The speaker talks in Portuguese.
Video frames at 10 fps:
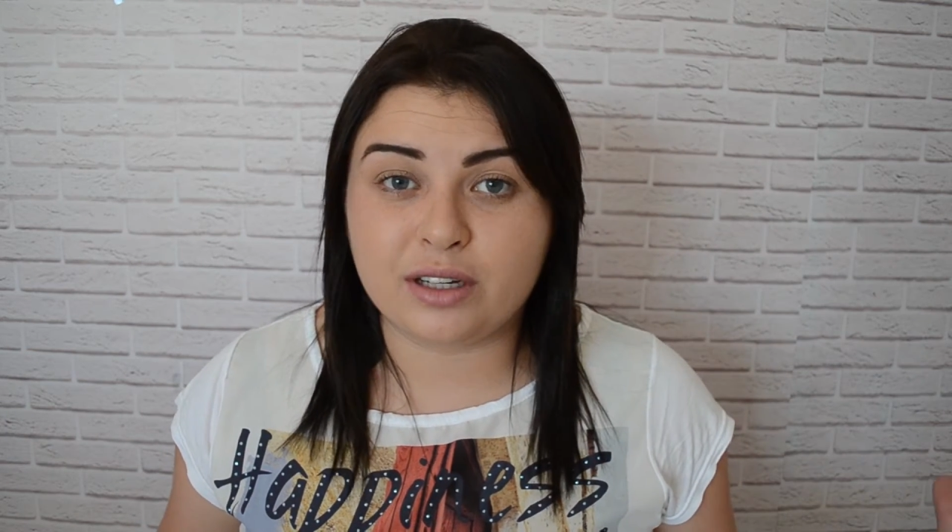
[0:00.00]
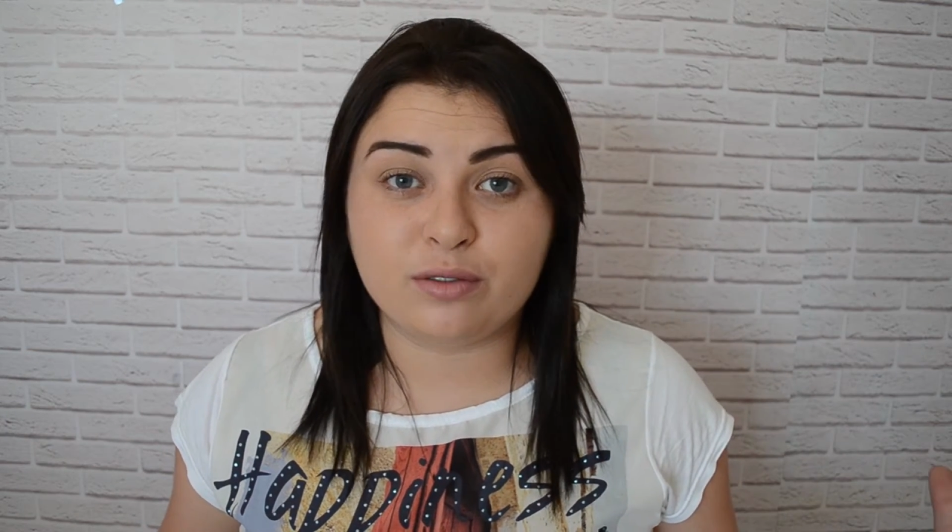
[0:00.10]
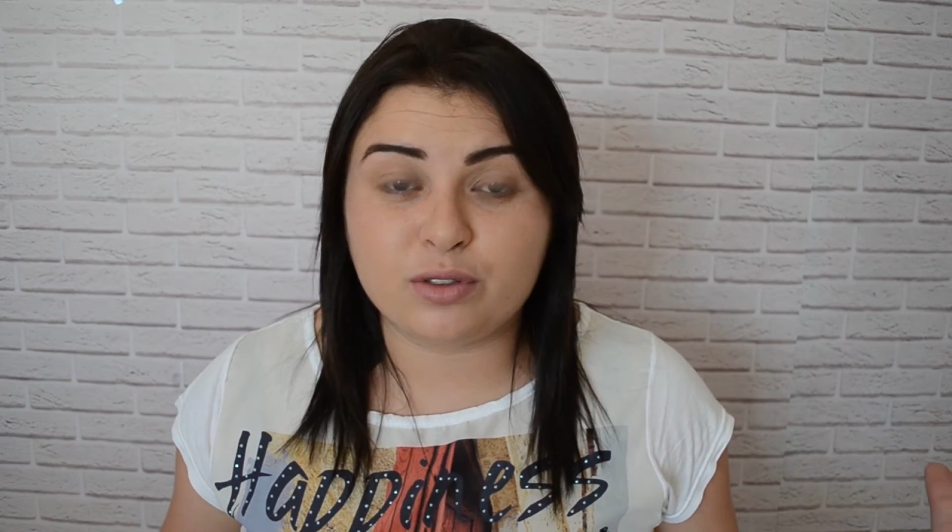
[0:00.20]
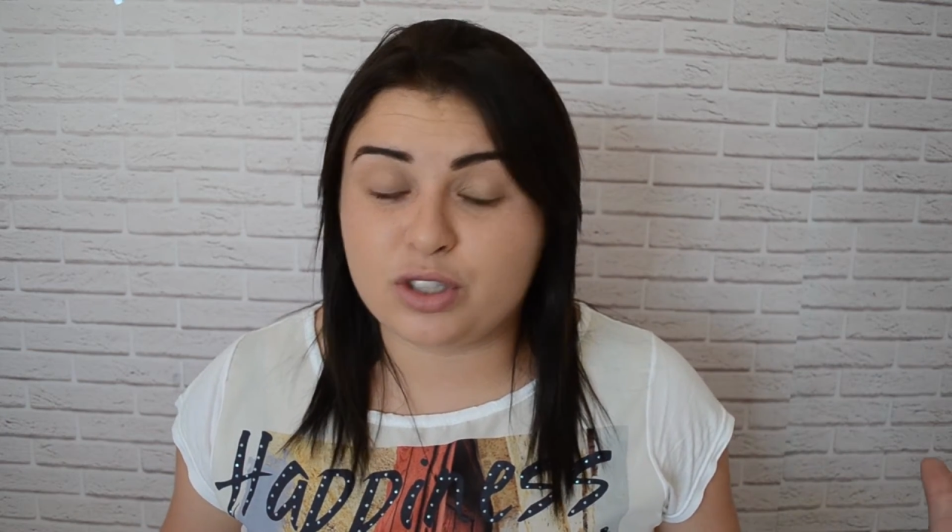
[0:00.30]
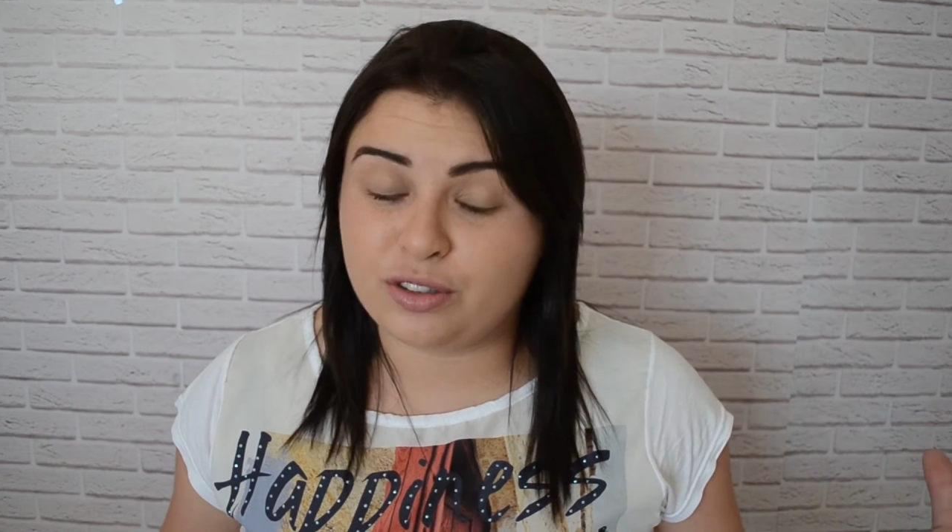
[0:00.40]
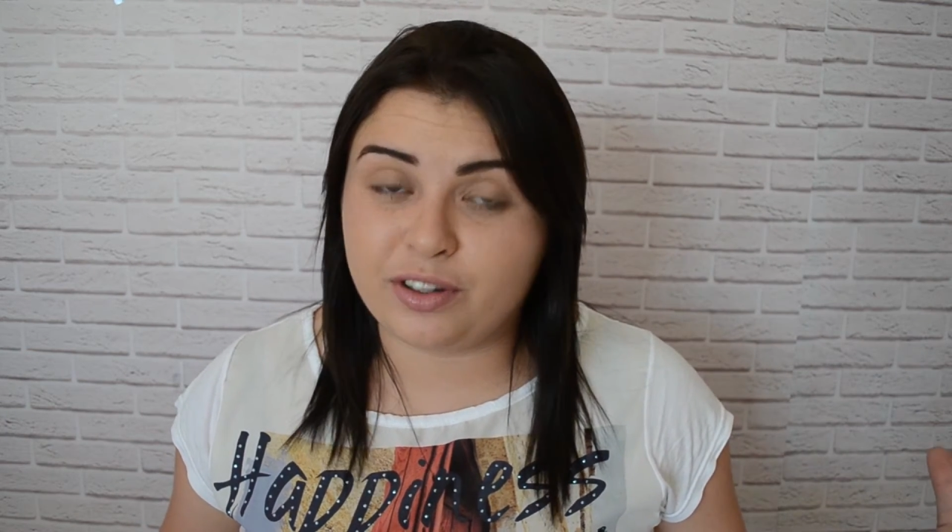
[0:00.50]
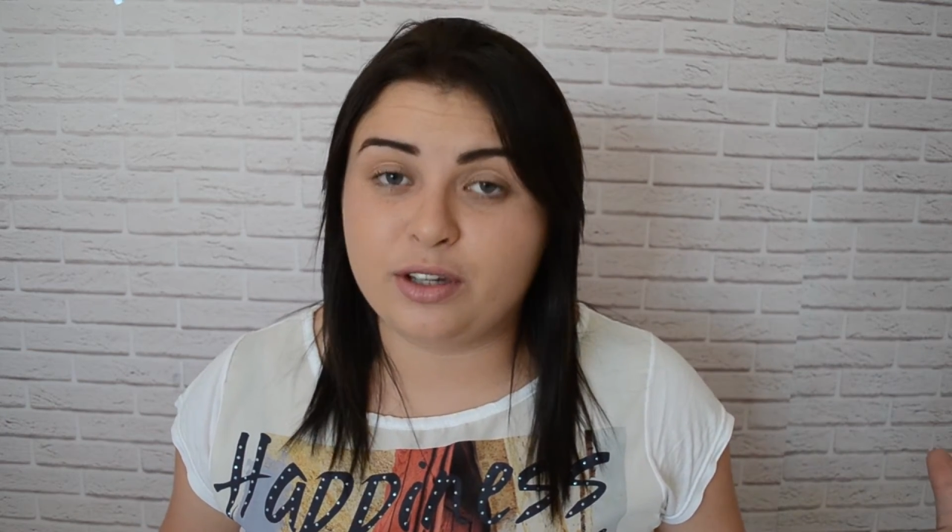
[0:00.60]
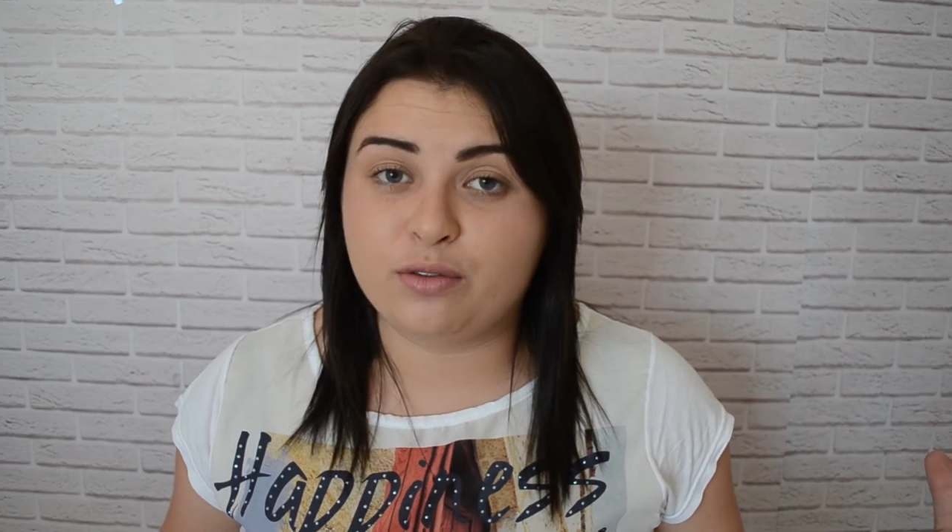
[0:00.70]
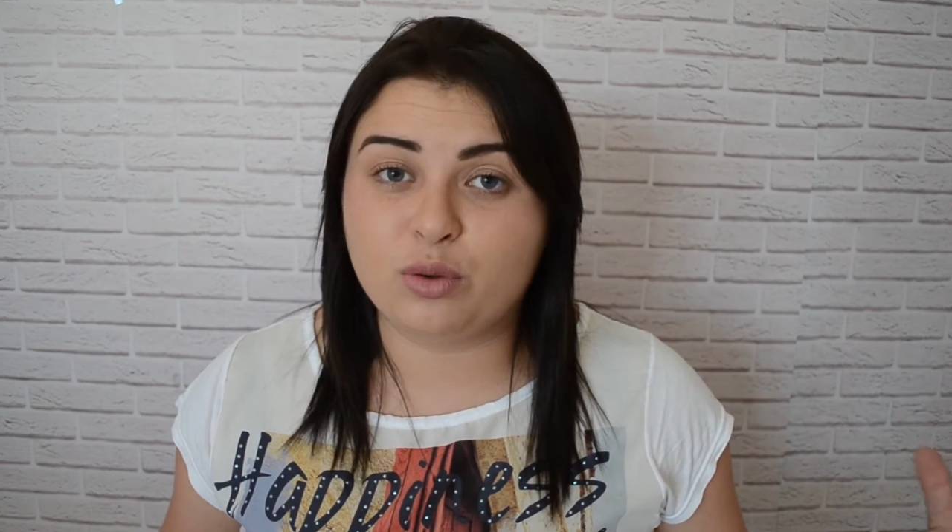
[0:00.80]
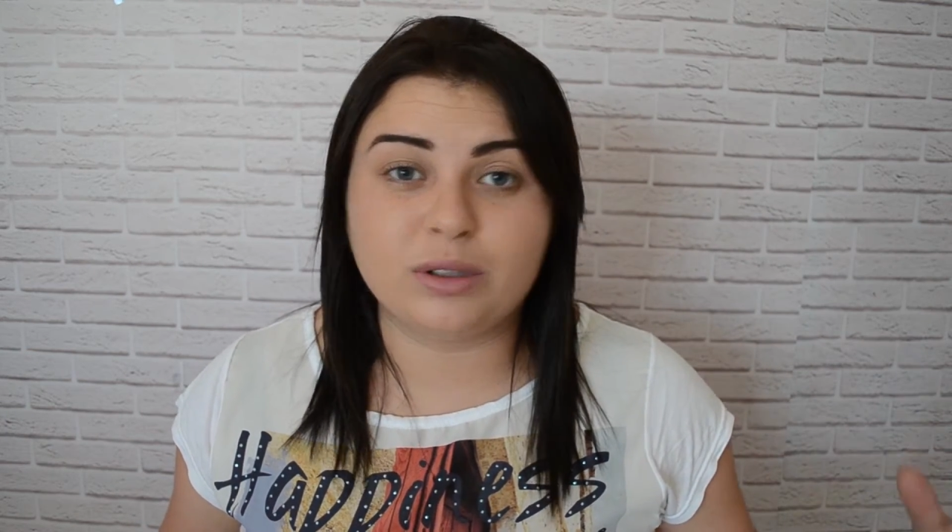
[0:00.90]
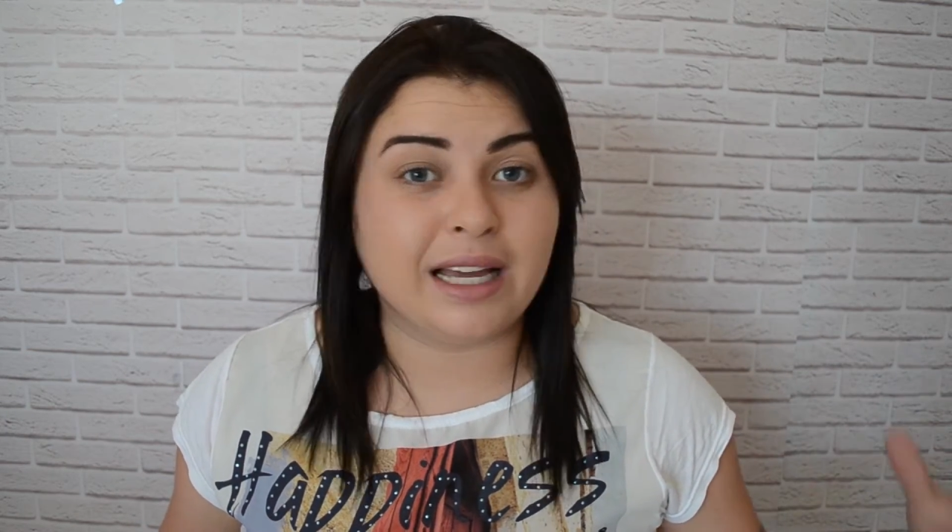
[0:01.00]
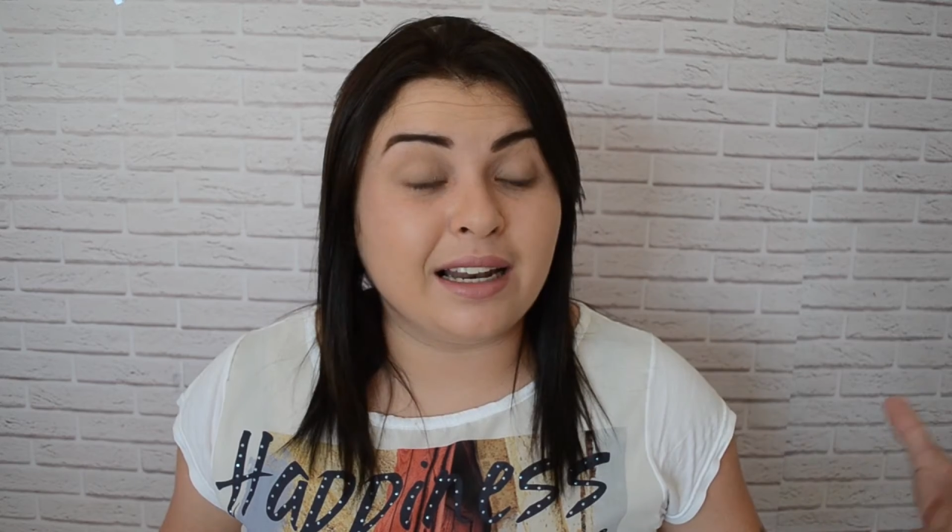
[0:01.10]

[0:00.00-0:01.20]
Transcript: que tiver que voltar,